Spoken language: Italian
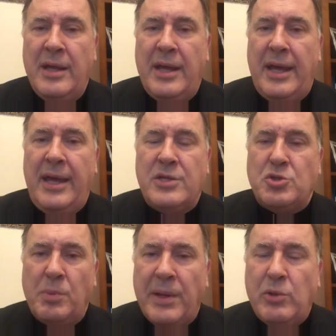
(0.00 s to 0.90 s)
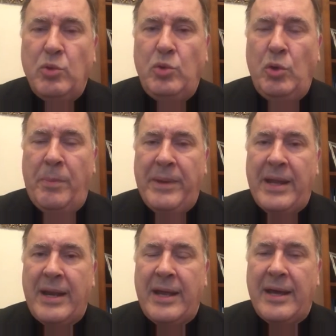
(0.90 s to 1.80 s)
e soprattutto
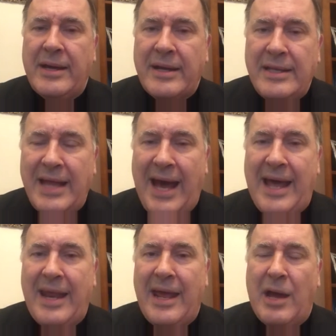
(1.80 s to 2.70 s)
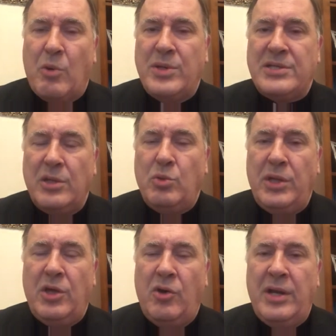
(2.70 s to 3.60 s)
per ridare a queste
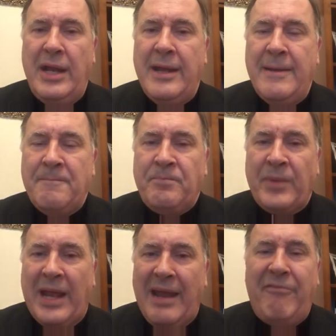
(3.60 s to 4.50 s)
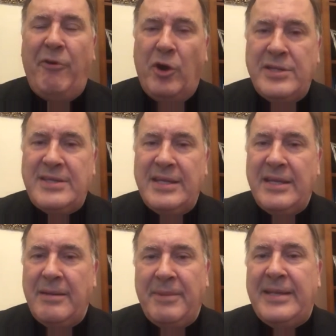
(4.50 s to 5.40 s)
due donne la forza
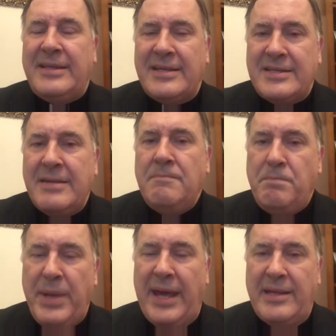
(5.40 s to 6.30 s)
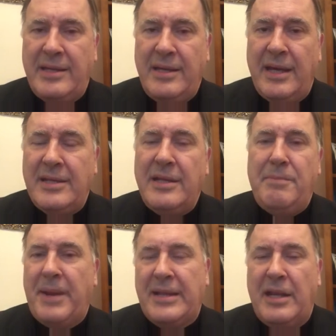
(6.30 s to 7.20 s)
di rimettersi in piedi e di
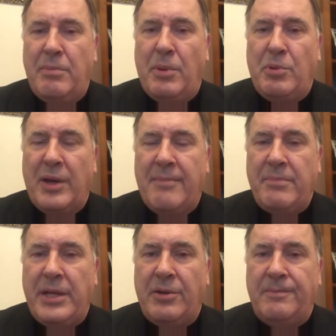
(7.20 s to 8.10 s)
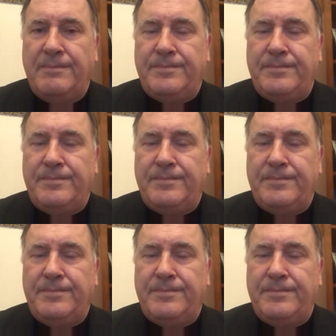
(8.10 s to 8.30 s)
riprendere il proprio cammino.